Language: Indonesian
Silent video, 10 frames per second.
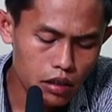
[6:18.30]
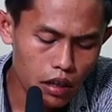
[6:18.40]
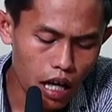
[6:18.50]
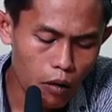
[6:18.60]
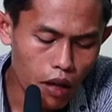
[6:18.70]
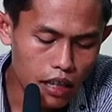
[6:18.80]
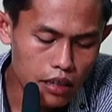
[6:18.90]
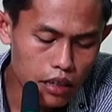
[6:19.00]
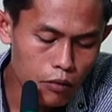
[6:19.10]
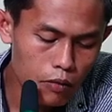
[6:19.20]

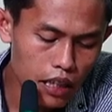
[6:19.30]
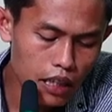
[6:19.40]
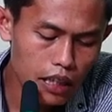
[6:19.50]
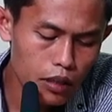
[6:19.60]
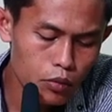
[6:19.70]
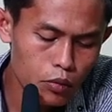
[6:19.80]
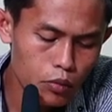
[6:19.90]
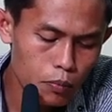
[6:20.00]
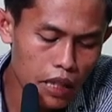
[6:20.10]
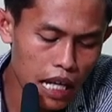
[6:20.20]
awak dewi
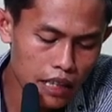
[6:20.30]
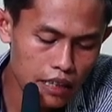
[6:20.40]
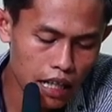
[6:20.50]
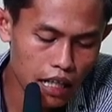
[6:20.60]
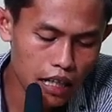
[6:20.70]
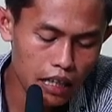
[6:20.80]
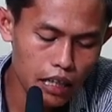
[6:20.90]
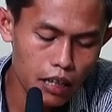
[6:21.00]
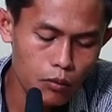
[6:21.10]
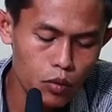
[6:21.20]
niku belajar
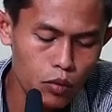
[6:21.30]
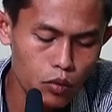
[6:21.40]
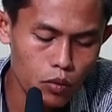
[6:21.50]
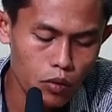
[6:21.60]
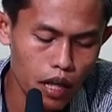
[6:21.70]
ilmu